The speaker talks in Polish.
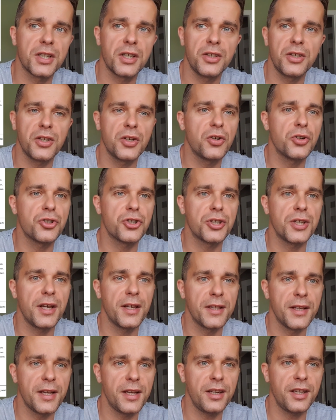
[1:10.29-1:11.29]
kiedy koszty
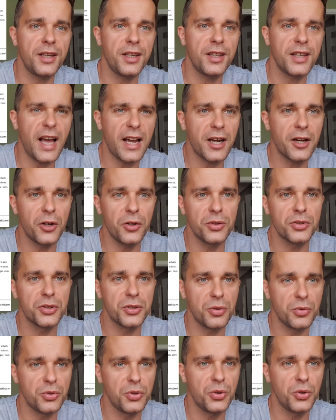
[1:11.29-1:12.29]
energii tak
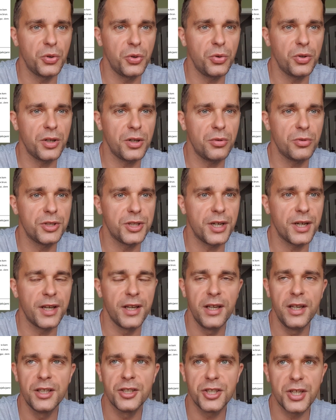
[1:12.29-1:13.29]
rosną do góry, ludzie
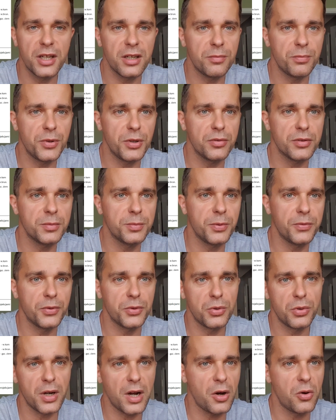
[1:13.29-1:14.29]
cierpią z
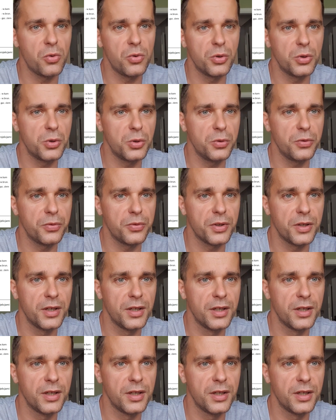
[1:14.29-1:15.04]
powodu rachunków,